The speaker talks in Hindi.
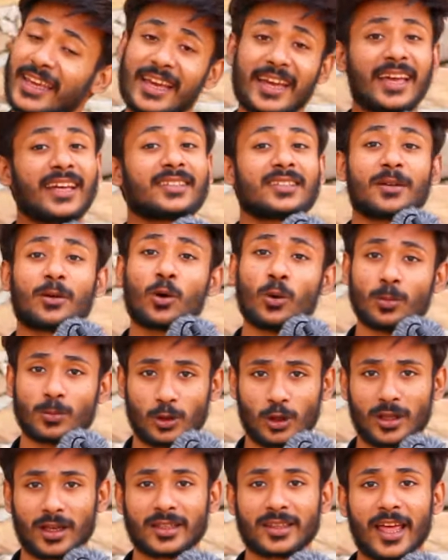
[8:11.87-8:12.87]
ये कैसे
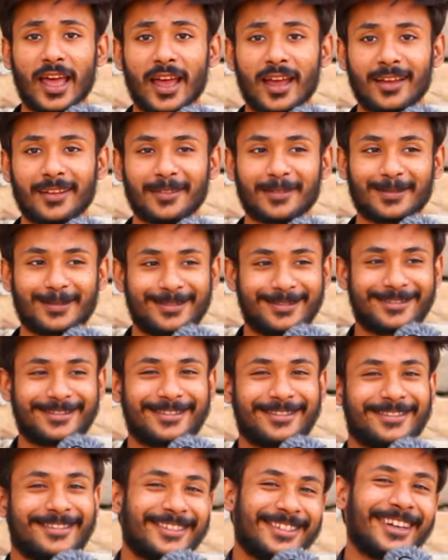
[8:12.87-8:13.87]
घूम सकता
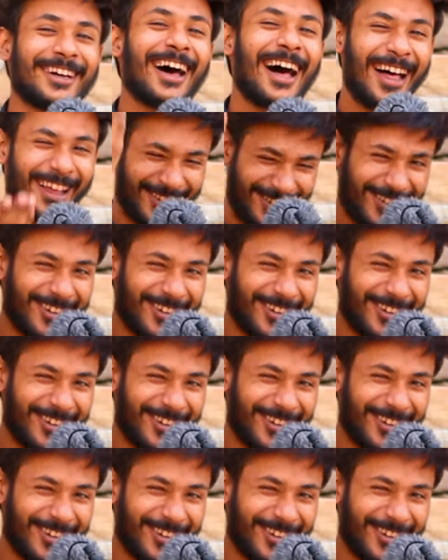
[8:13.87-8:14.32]
है